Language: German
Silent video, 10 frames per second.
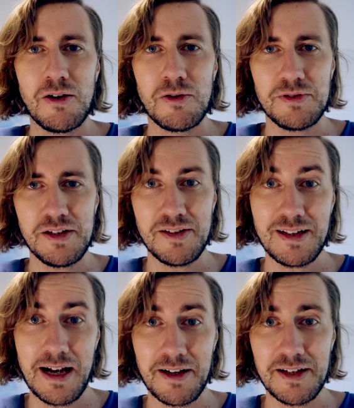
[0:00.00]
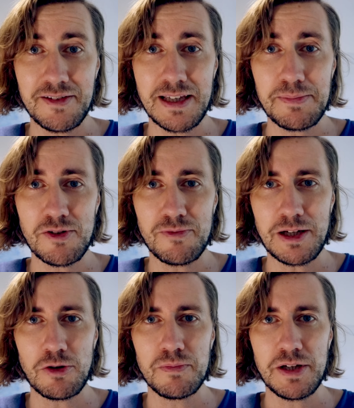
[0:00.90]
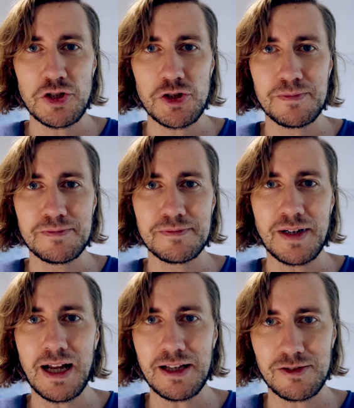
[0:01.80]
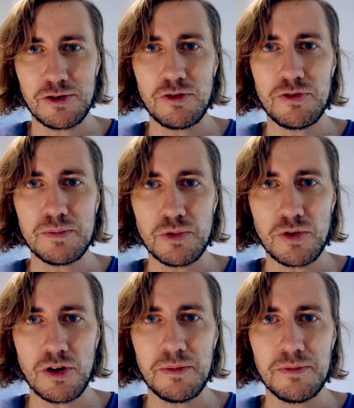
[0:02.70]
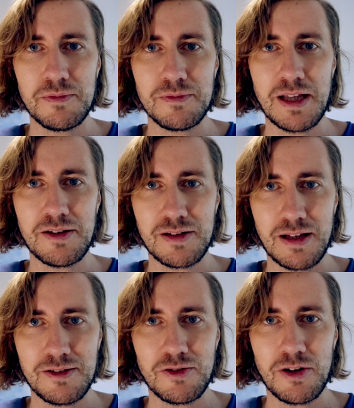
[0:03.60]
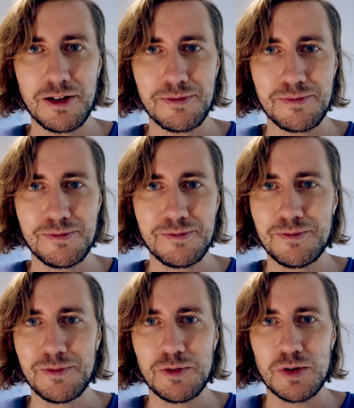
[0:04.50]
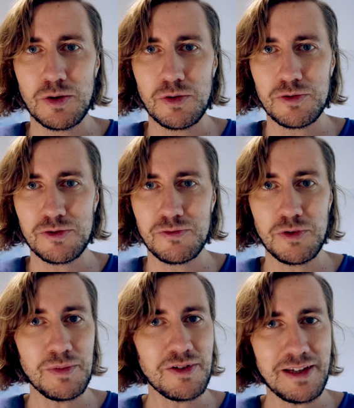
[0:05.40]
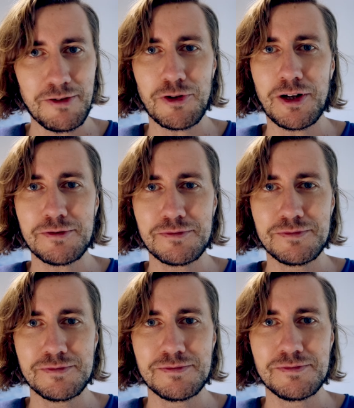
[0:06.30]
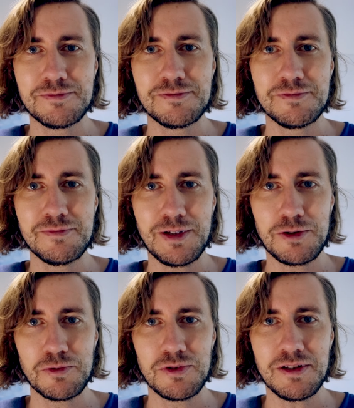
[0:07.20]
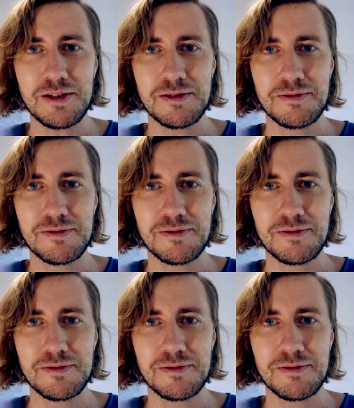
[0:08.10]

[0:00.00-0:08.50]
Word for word: Und diese Klangreise gibt es auf meiner Homepage alexdolphin.com, jetzt ganz neu und würde mich sehr freuen, wenn du sie